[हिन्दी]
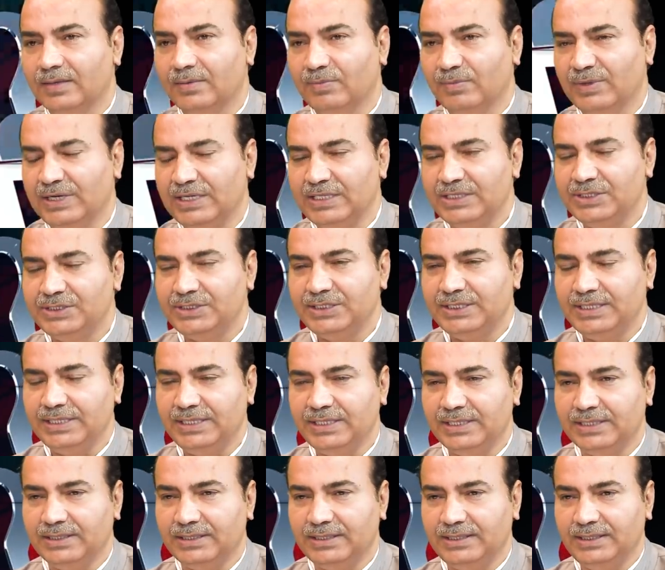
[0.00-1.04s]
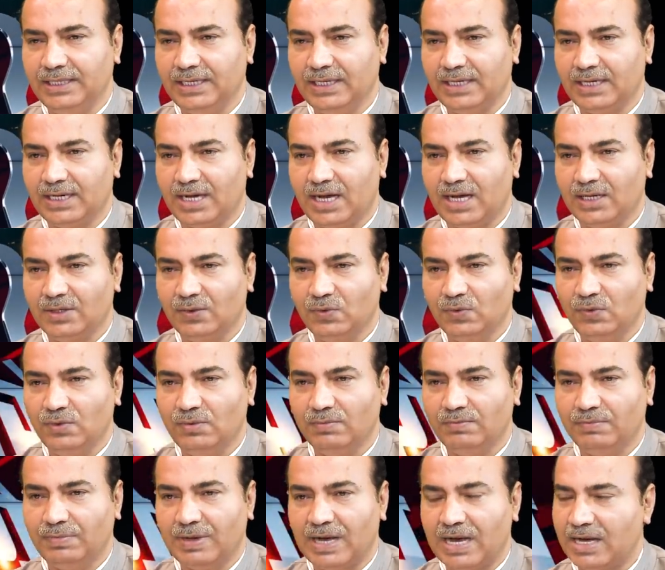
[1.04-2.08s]
मनीष जी ये कानून
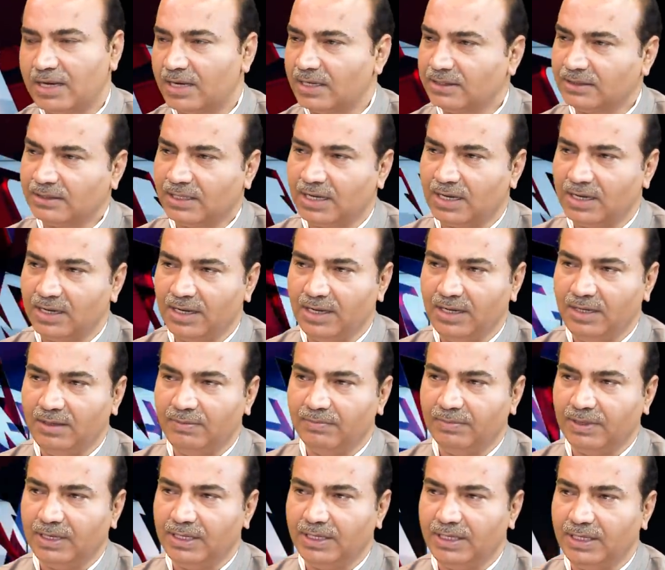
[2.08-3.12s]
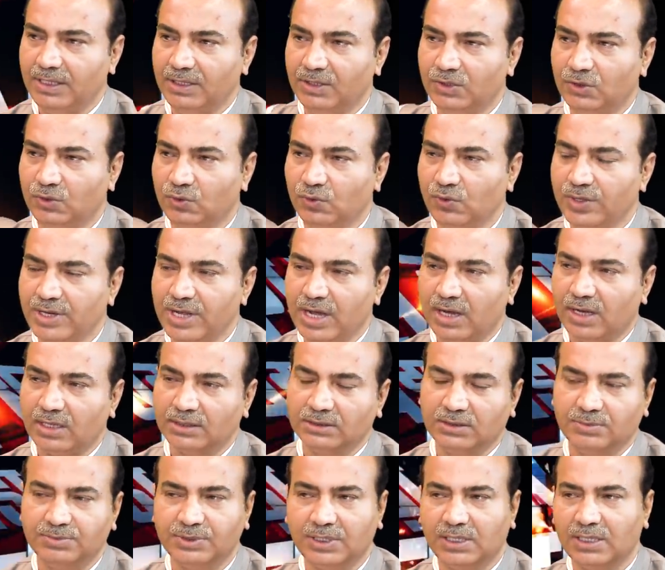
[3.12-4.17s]
भारत का नहीं बल्कि दुनिया का
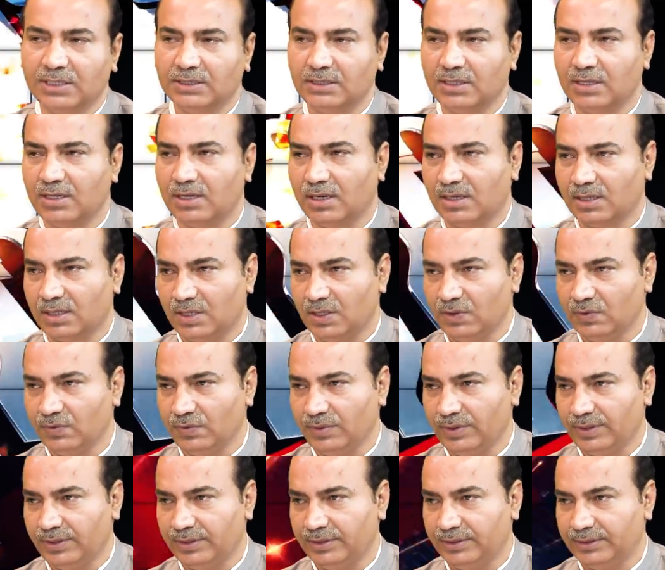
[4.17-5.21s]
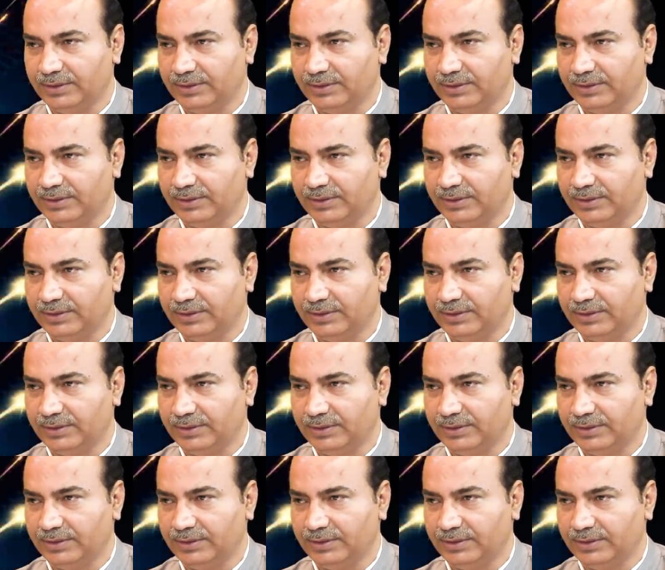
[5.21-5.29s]
सबसे खतरनाक कानून है